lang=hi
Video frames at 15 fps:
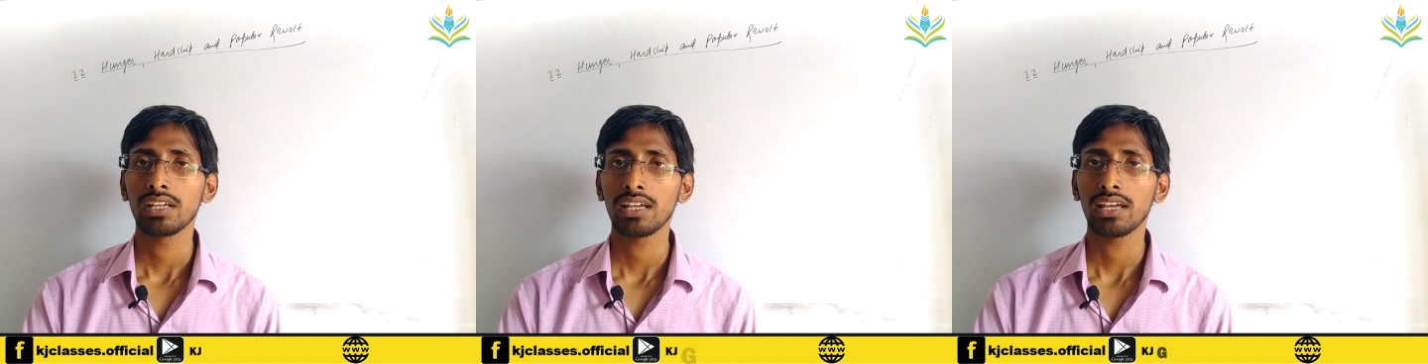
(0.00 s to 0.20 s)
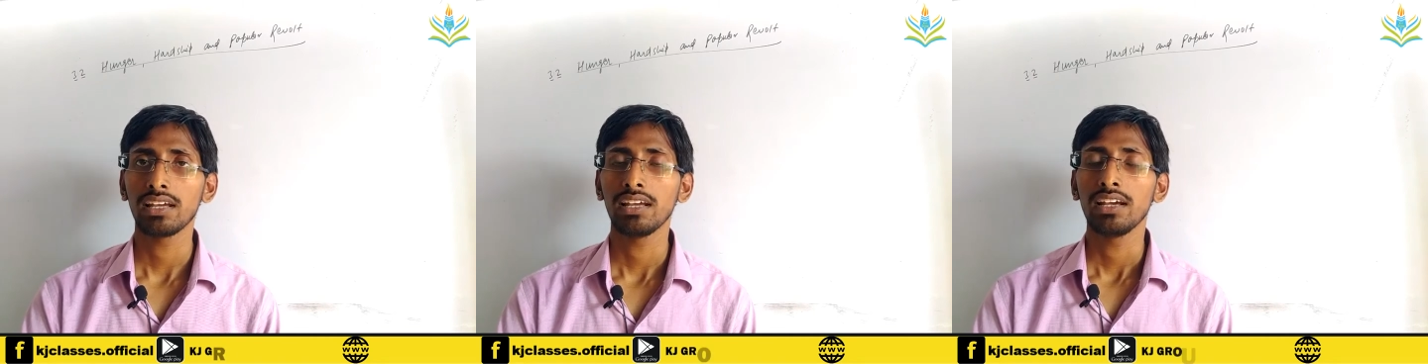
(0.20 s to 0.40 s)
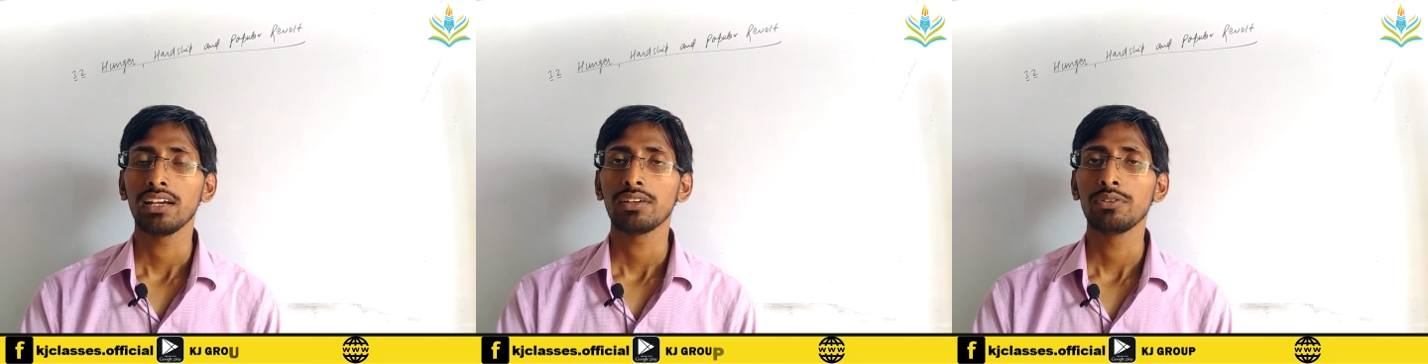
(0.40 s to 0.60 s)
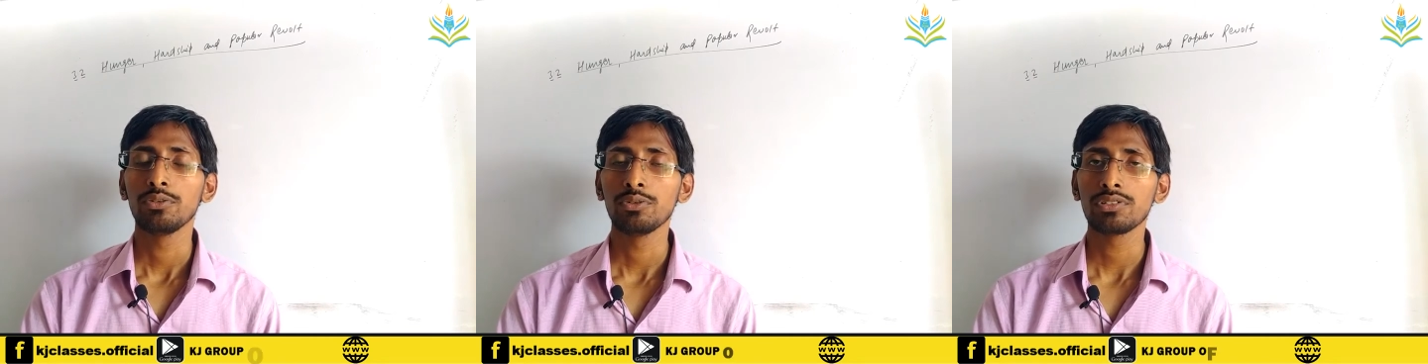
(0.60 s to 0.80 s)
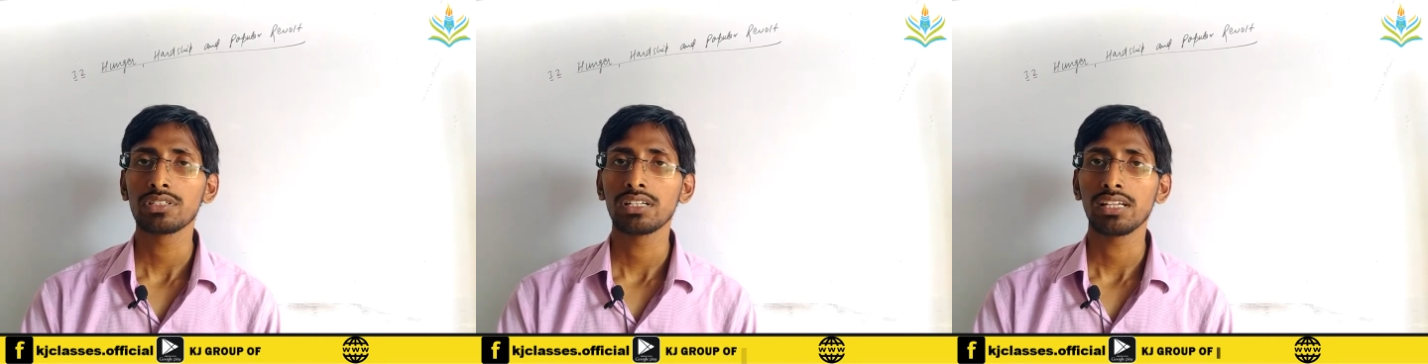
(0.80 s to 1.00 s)
ठीक है
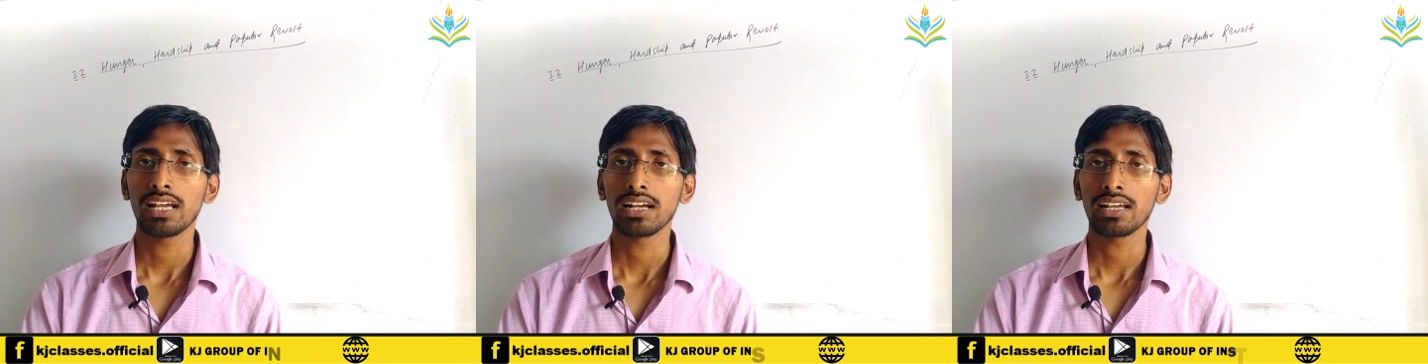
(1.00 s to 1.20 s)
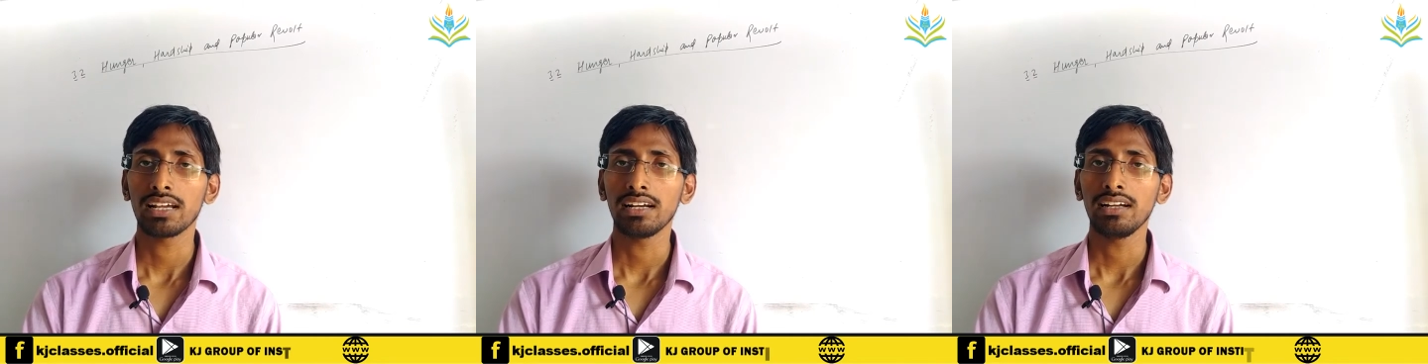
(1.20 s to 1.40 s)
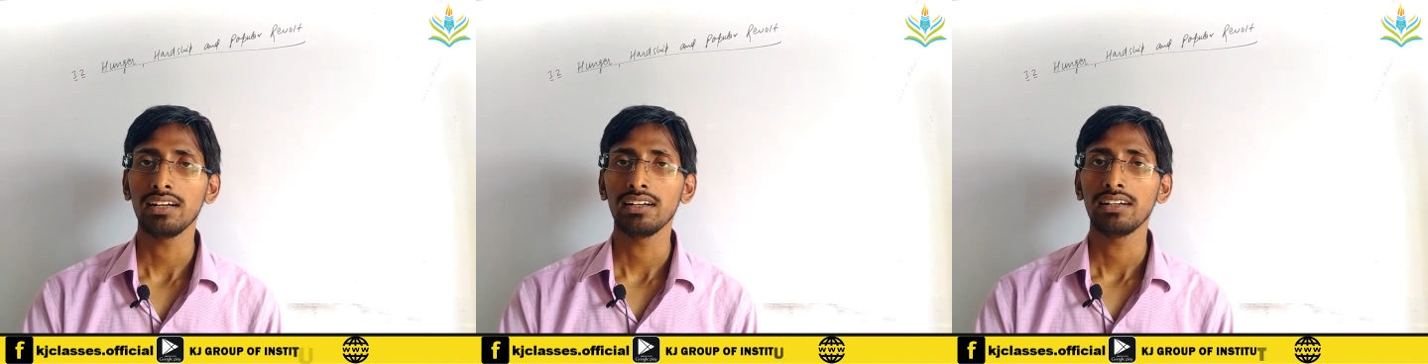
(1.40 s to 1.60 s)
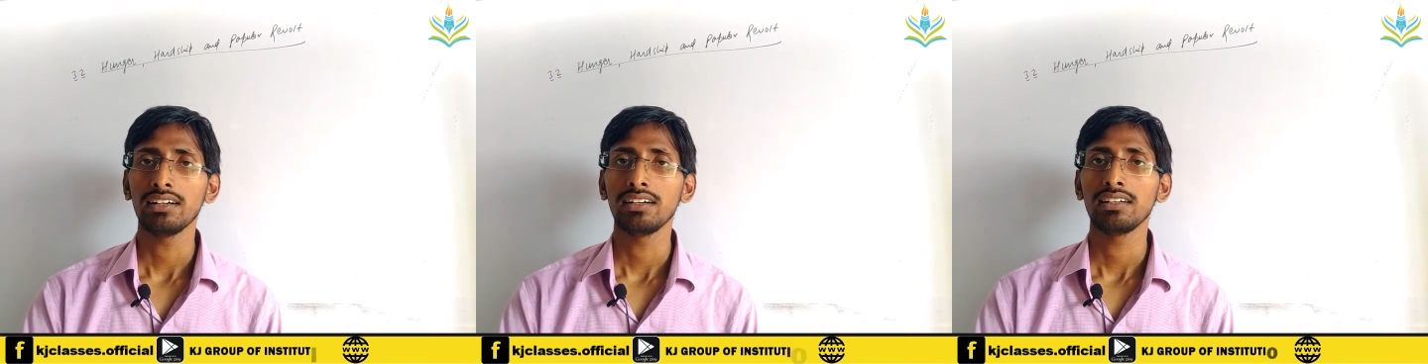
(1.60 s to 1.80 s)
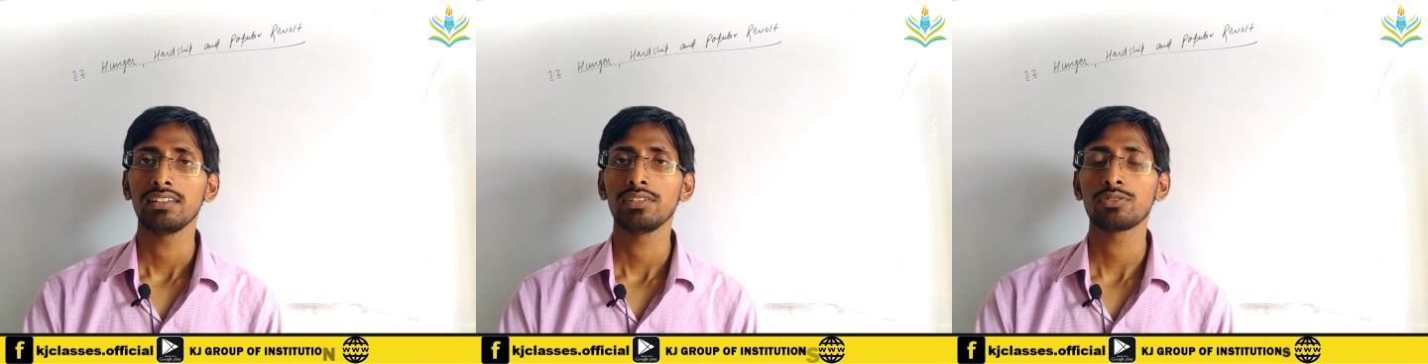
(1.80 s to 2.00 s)
यूज किया गया
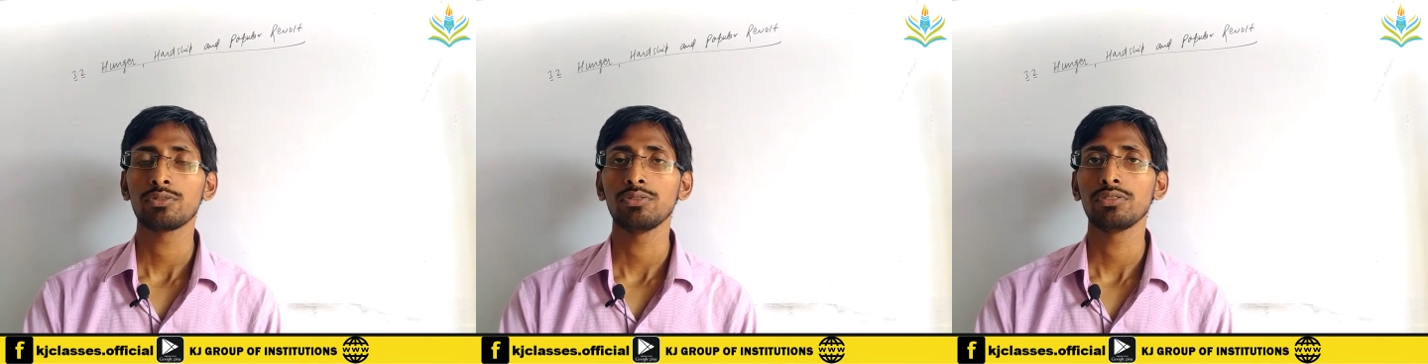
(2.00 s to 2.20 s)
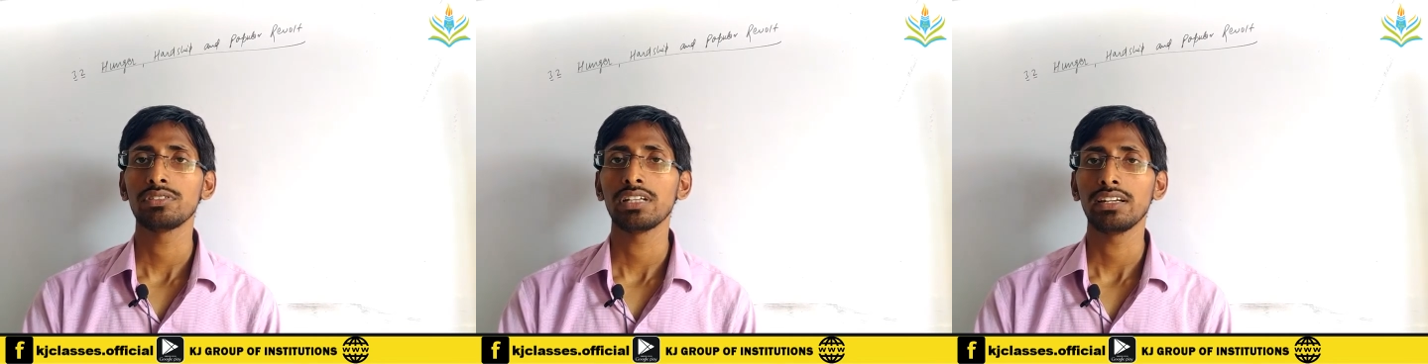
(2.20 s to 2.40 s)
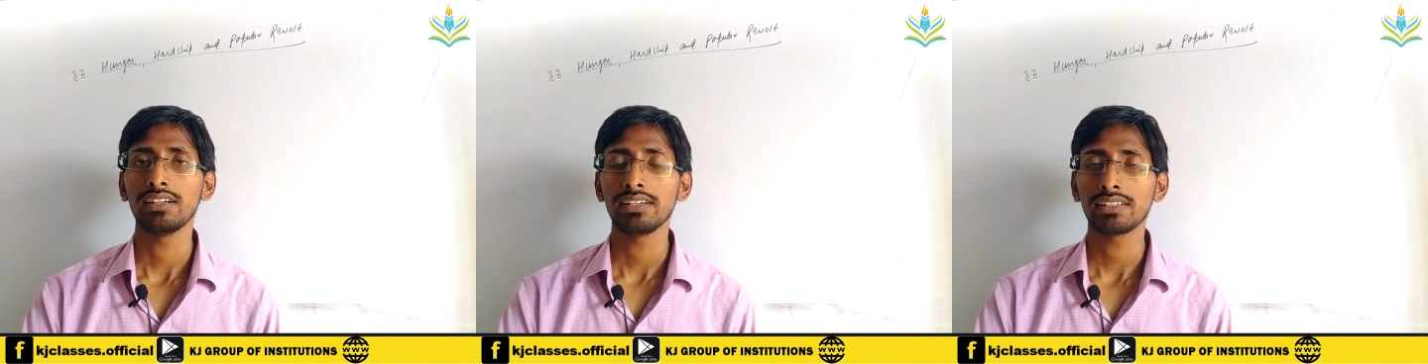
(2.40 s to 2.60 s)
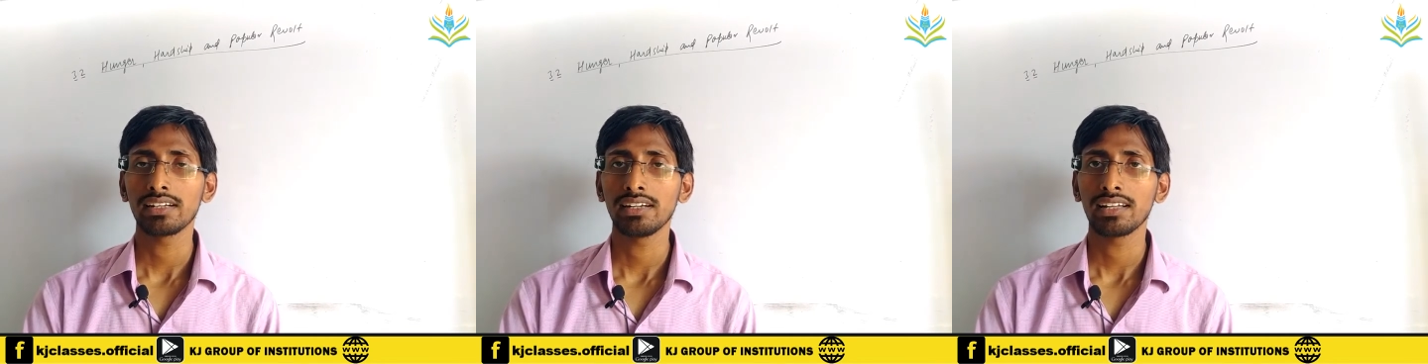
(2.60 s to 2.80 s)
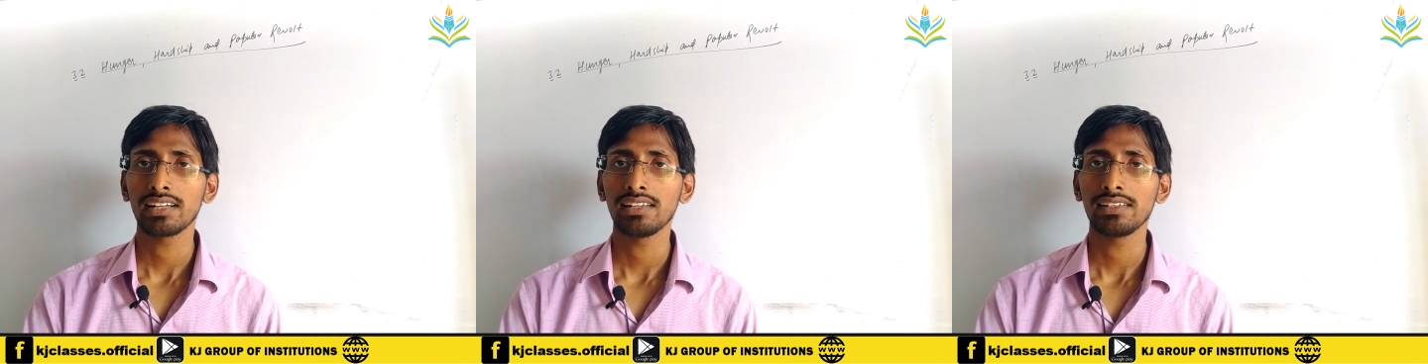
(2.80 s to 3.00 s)
इसको जनरेट
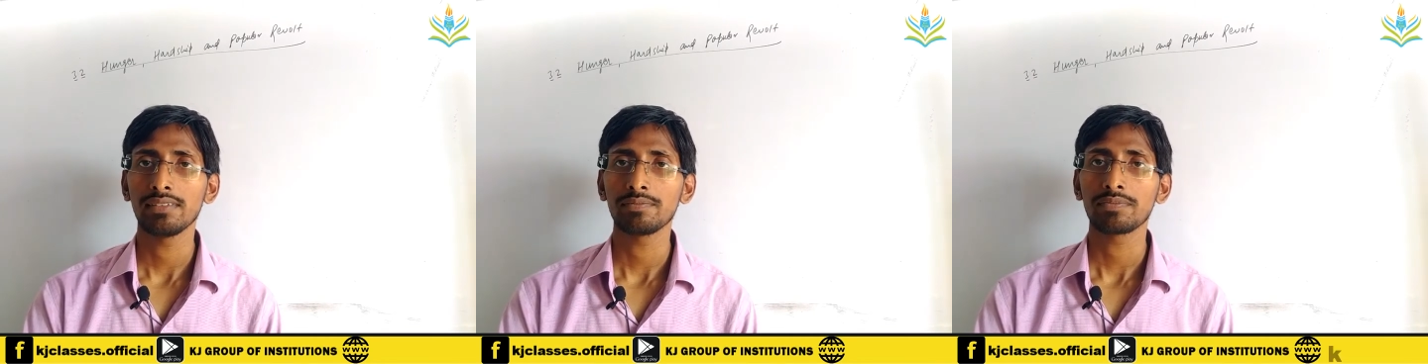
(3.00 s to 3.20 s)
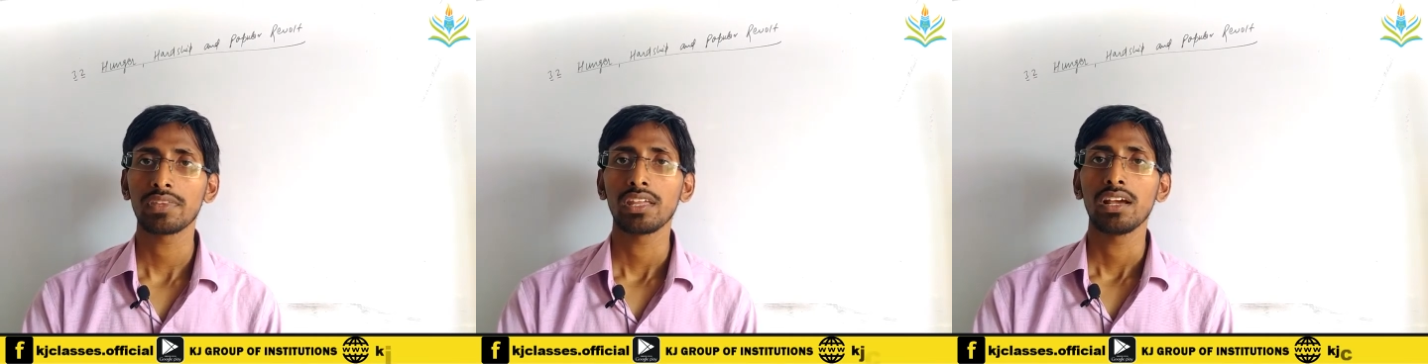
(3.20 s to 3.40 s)
करने के लिए